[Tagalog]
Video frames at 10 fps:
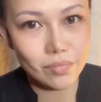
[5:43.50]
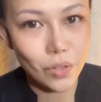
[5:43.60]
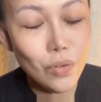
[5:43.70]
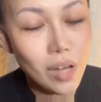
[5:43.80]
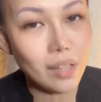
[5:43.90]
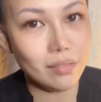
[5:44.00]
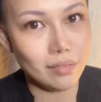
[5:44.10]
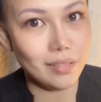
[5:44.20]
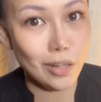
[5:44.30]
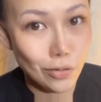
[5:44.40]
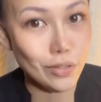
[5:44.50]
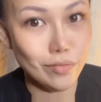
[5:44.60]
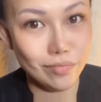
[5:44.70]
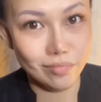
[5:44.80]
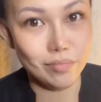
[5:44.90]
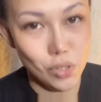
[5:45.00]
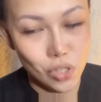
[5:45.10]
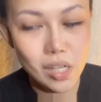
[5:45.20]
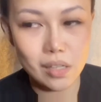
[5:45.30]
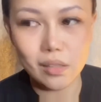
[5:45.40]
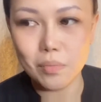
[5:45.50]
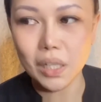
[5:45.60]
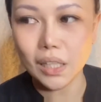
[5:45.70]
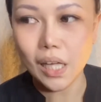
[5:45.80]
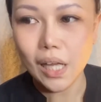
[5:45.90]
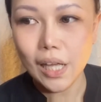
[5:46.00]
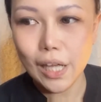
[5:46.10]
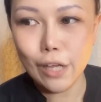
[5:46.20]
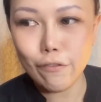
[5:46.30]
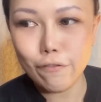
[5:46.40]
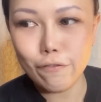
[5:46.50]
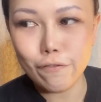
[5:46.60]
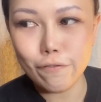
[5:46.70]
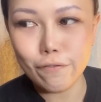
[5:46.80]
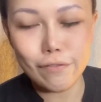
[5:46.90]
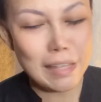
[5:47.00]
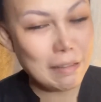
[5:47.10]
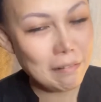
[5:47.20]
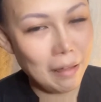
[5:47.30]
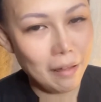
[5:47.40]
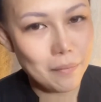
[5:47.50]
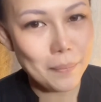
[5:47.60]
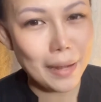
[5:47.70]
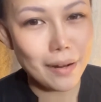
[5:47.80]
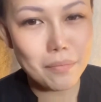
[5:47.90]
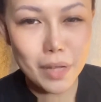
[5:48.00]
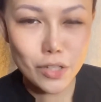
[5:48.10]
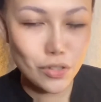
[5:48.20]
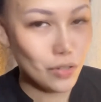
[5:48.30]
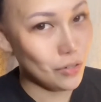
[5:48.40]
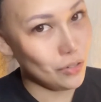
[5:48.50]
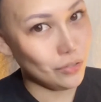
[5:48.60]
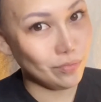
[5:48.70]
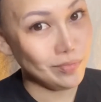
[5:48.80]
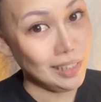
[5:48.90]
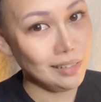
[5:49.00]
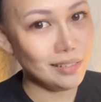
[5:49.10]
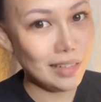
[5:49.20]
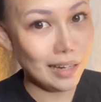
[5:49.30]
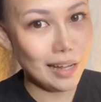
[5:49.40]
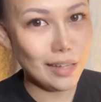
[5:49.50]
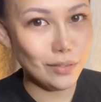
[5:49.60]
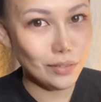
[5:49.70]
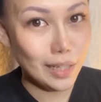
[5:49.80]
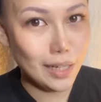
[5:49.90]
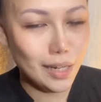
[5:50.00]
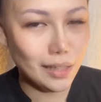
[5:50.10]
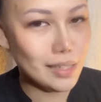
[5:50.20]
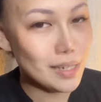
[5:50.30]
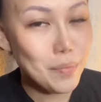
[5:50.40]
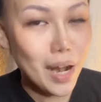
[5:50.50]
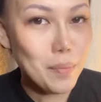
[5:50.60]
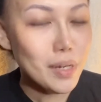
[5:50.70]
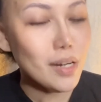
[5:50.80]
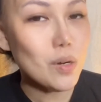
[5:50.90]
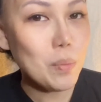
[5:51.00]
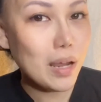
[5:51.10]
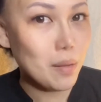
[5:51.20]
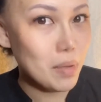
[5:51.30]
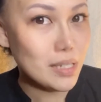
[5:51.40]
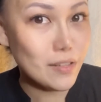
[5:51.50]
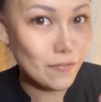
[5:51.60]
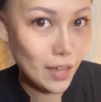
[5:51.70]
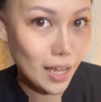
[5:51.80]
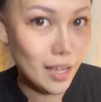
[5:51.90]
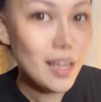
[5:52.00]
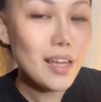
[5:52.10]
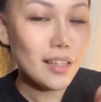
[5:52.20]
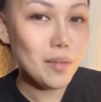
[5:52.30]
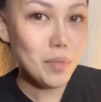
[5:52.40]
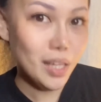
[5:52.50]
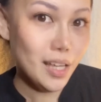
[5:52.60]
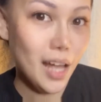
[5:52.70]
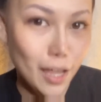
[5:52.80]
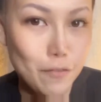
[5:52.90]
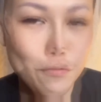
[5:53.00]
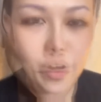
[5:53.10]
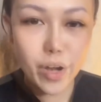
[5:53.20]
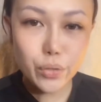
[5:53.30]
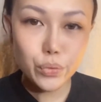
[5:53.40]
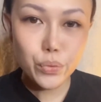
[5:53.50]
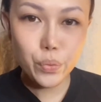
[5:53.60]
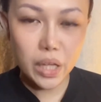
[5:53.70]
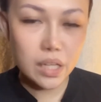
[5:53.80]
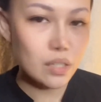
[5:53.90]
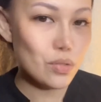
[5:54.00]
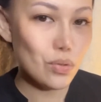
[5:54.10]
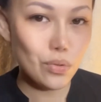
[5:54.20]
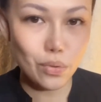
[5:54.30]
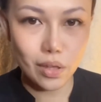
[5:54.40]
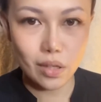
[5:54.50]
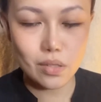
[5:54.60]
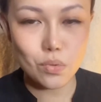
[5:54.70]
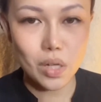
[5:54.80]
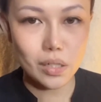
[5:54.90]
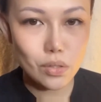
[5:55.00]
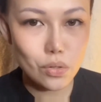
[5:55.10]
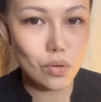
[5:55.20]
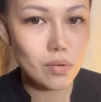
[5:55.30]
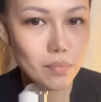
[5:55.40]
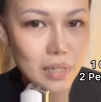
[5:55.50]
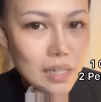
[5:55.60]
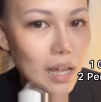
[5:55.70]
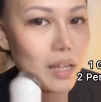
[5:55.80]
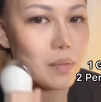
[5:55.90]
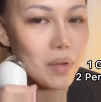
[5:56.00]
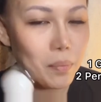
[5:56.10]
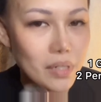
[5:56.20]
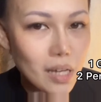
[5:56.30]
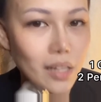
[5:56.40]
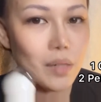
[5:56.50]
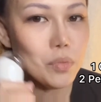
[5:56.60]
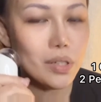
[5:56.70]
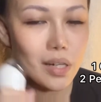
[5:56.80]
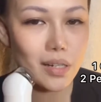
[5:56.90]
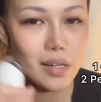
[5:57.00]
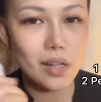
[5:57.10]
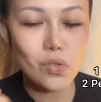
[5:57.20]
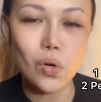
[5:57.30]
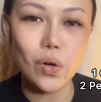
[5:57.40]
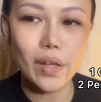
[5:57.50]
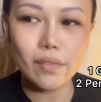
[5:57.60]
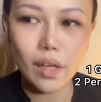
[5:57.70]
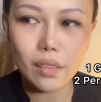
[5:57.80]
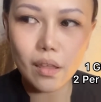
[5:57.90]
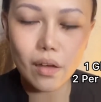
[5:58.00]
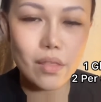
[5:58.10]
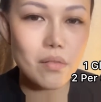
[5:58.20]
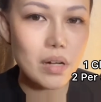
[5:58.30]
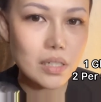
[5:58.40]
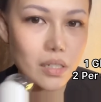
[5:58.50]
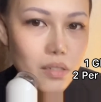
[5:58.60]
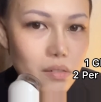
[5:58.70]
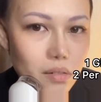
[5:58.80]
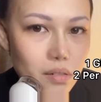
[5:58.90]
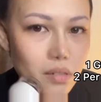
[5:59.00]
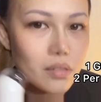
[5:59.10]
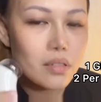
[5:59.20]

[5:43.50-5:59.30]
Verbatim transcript: you got a good machine. But if hindi, parang medyo delikado, tagilid. Kasi marami nang lumalabas na fake na mini high. So there are two ways to do this. One is yung pasa, ipapasada mo dire-diretso. And then the other one is yung